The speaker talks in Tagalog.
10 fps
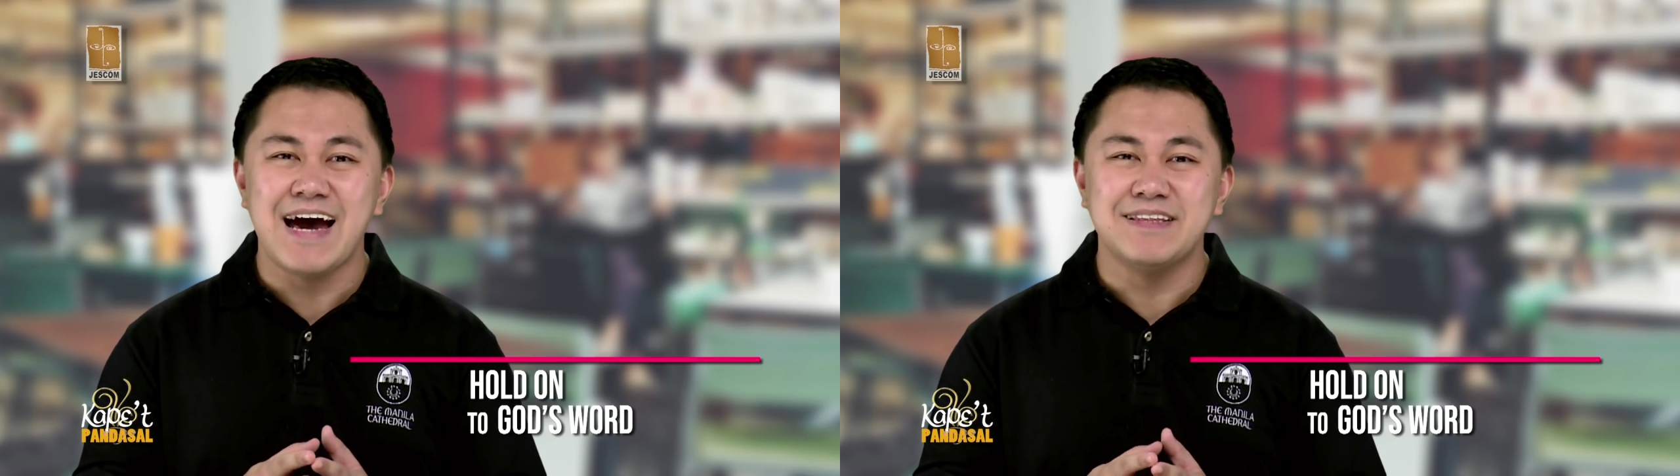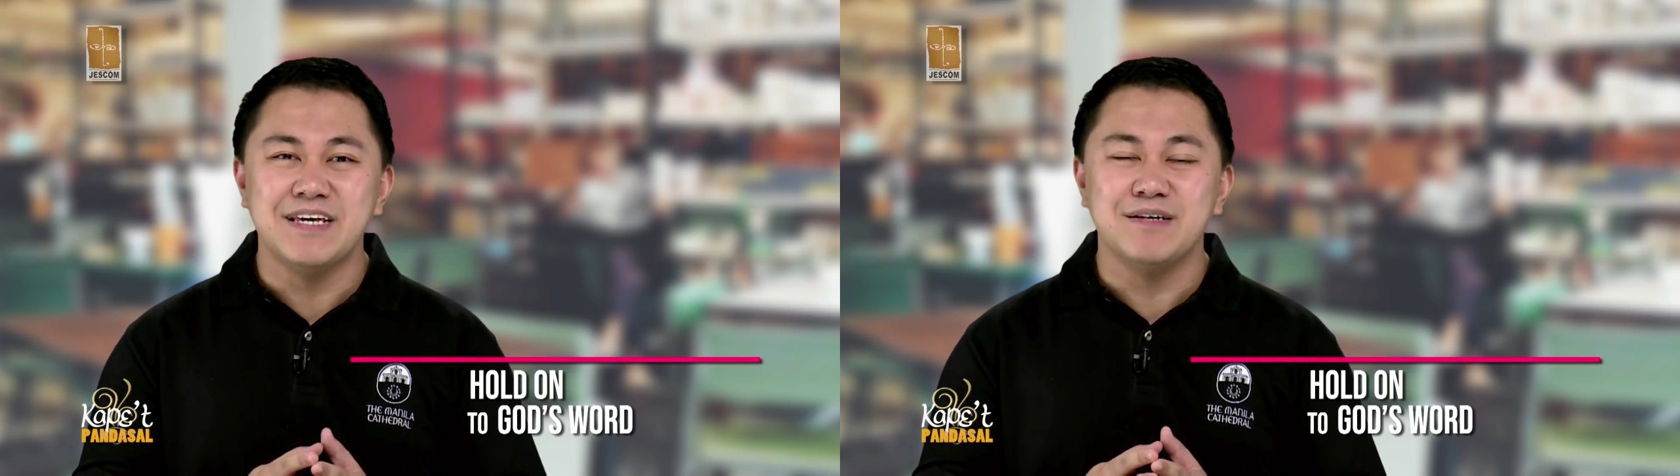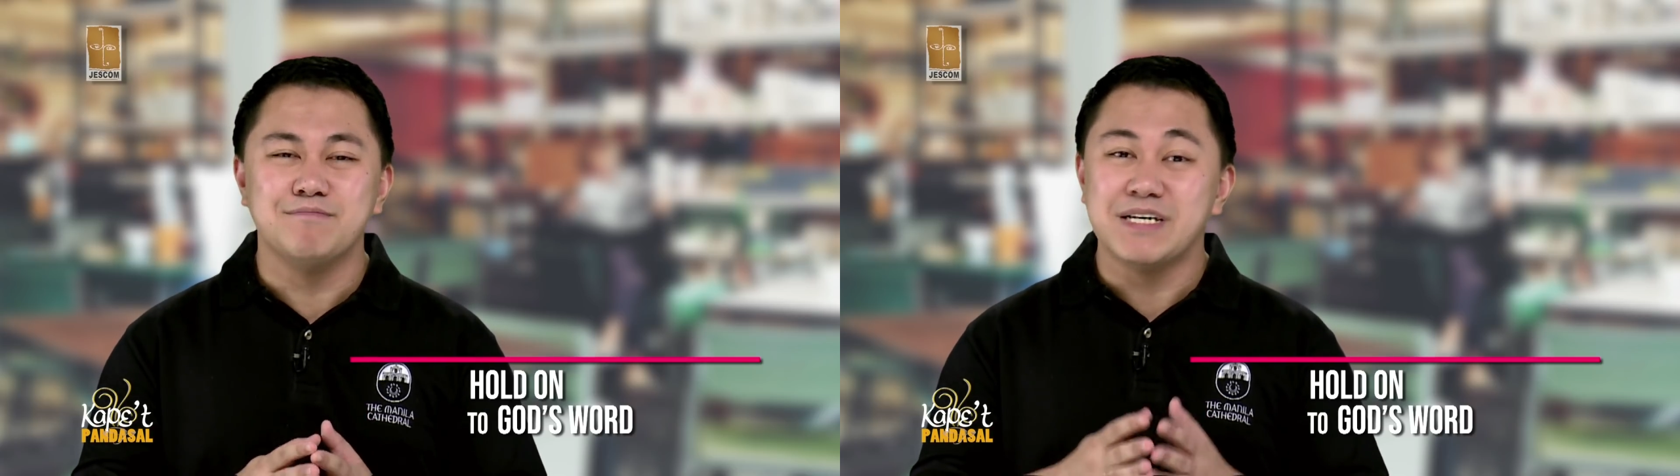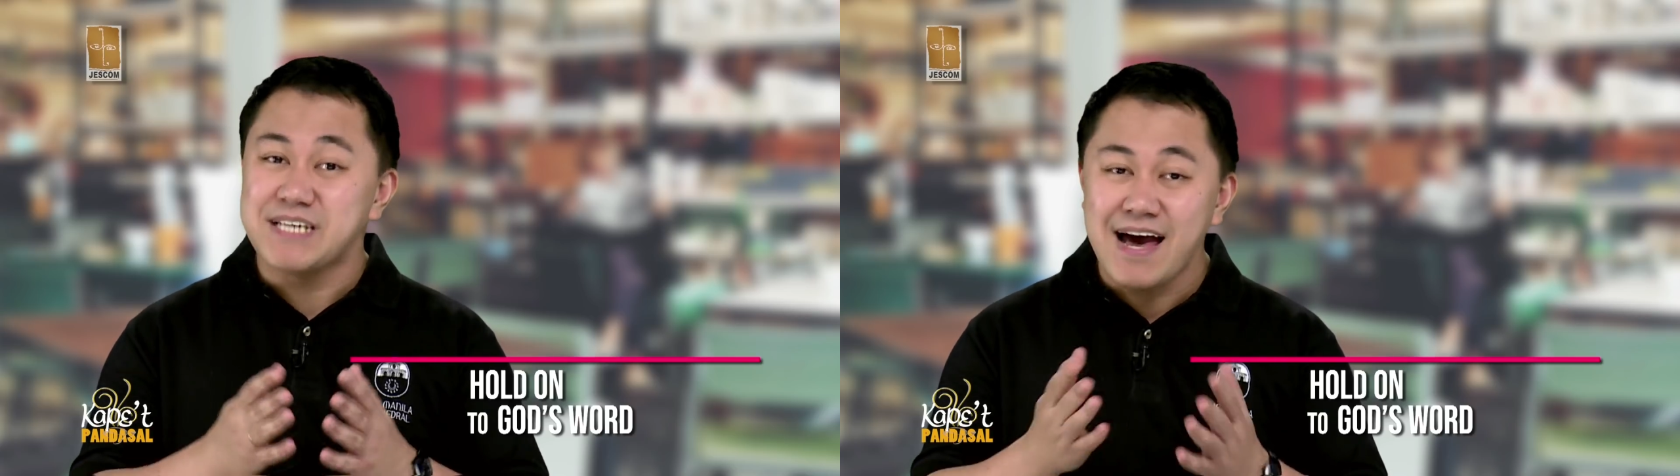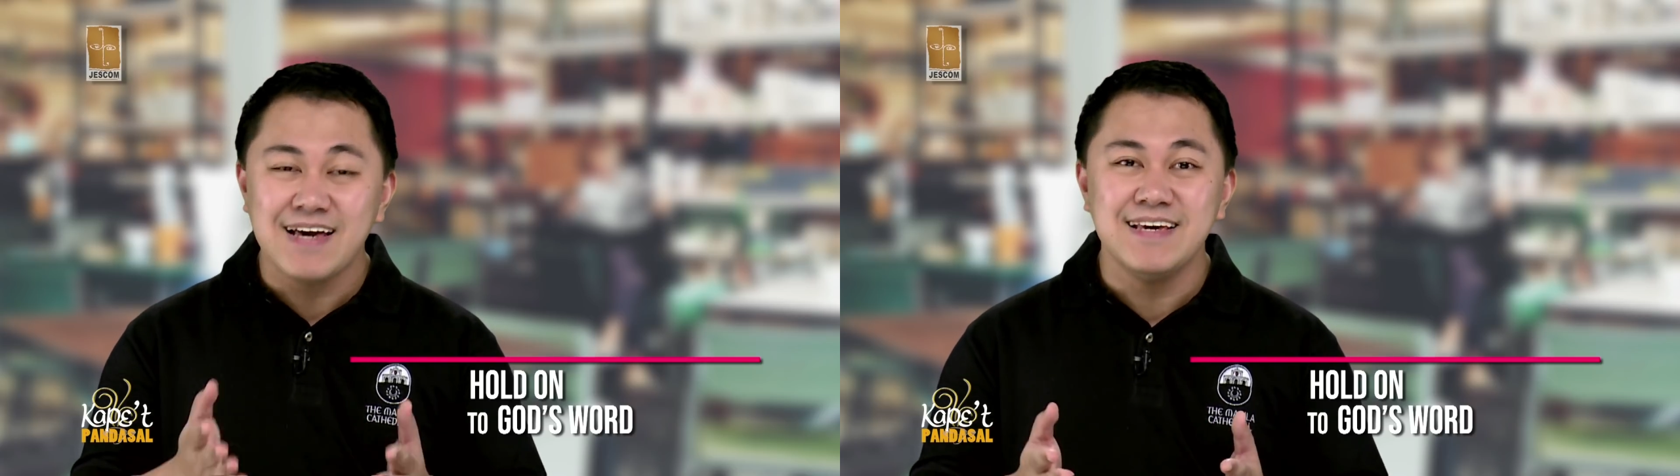ating
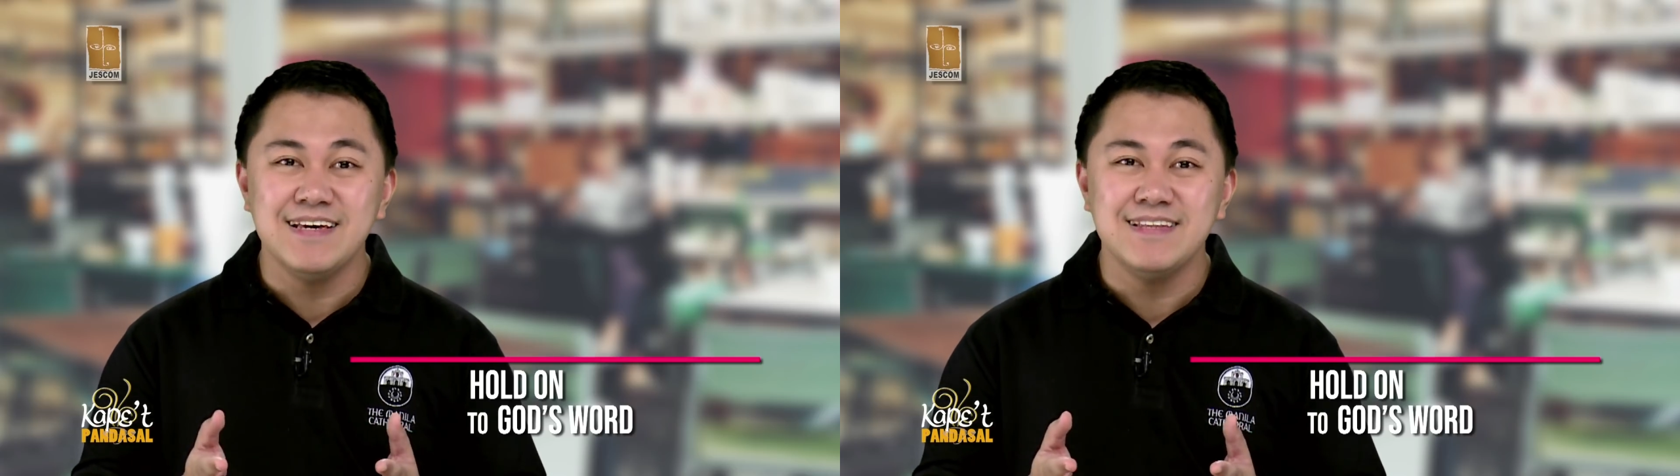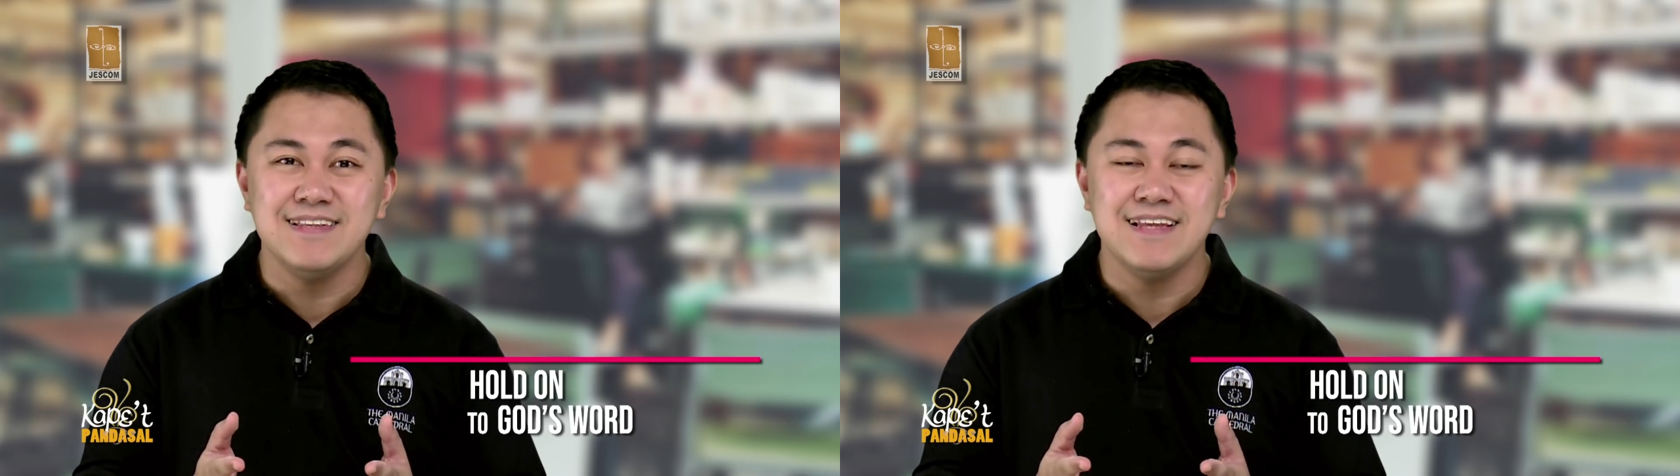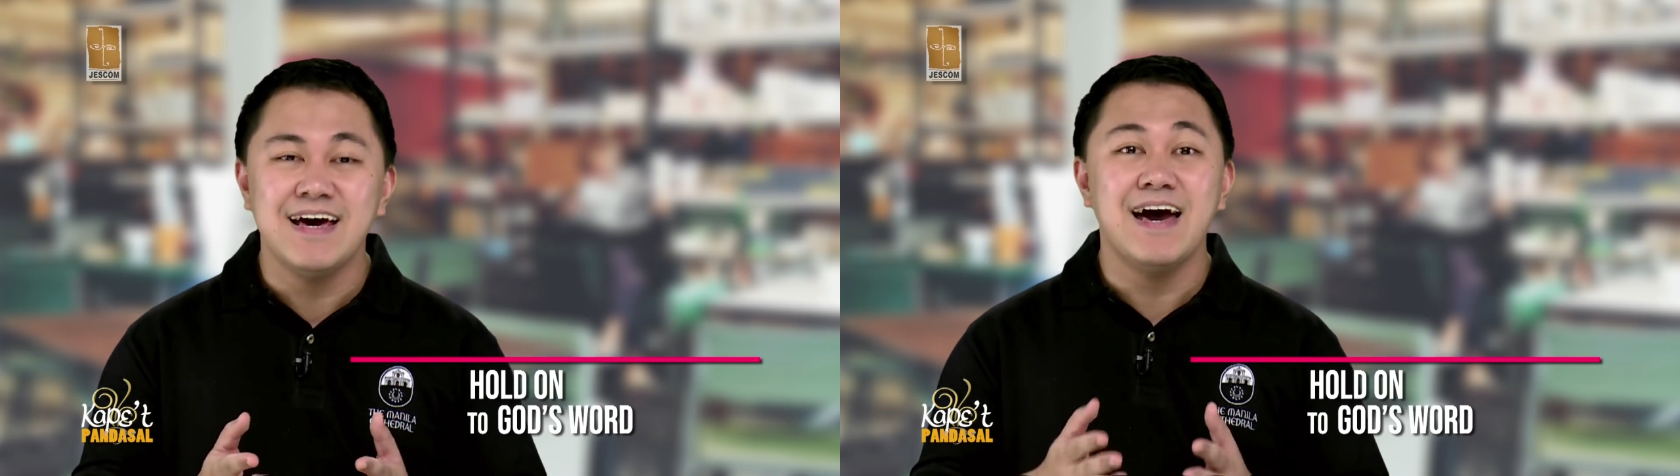basahin,